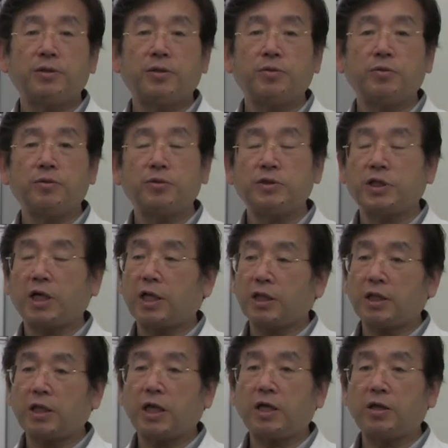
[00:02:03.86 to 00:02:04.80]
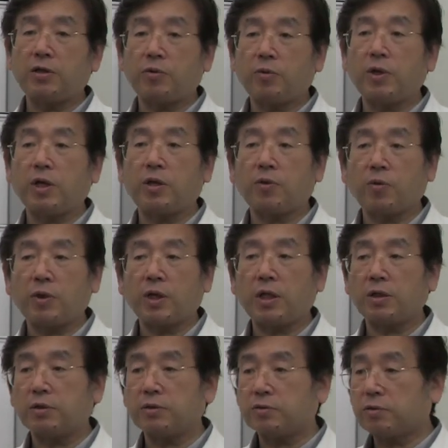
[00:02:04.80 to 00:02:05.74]
で本当に3年4年5
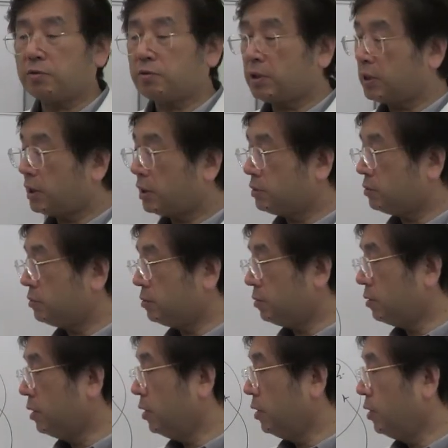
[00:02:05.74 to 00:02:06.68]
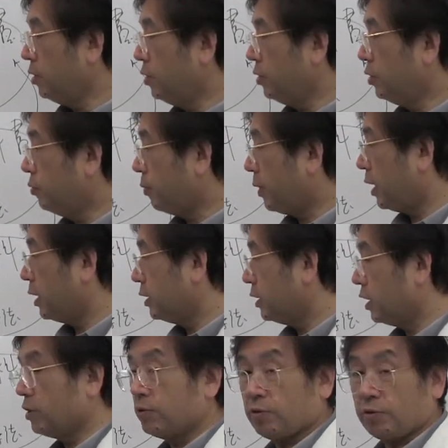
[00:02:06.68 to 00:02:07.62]
年それぐらい経つと、ま
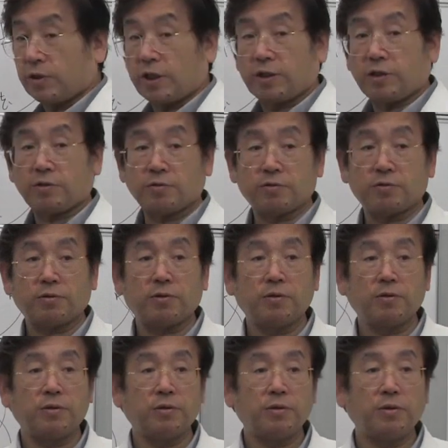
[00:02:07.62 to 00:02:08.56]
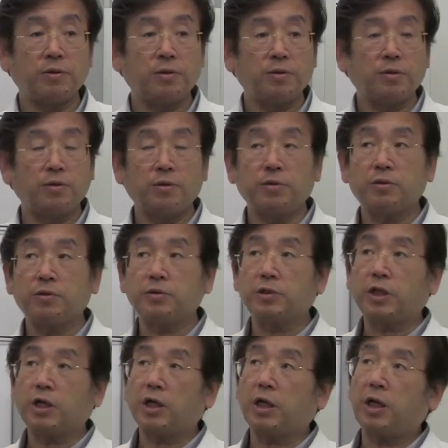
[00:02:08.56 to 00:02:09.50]
あ、できるようになってくると
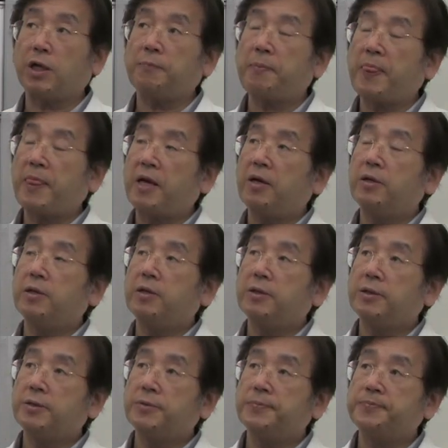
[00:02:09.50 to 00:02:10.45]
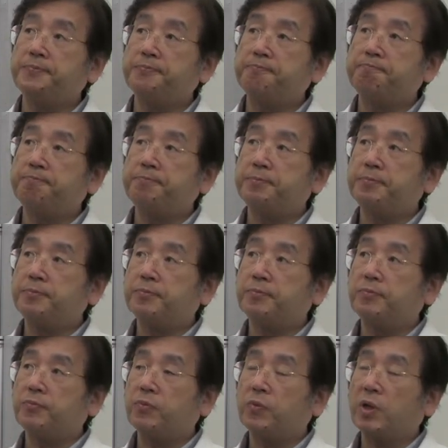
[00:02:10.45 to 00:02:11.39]
それからう
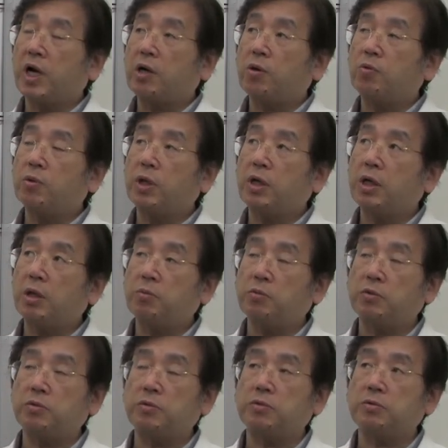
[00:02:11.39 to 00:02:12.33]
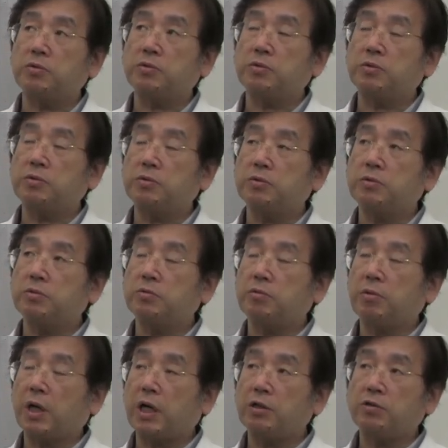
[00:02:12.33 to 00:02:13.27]
ん学校なんかも
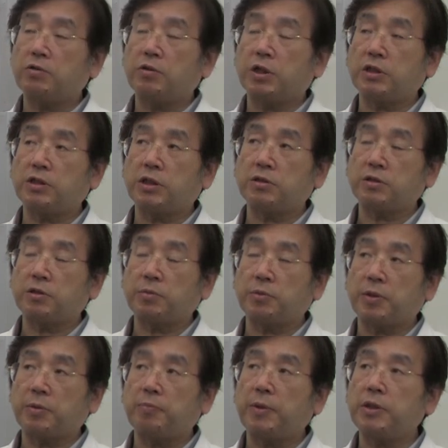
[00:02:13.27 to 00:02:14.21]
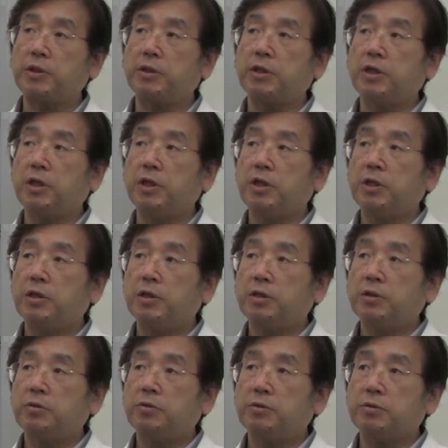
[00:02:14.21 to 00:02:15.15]
若い人たちですけどもやっぱり、
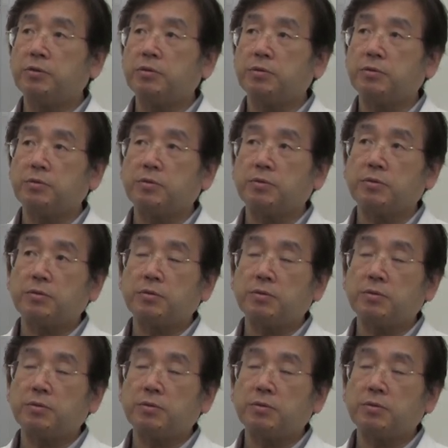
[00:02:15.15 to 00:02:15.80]
うん、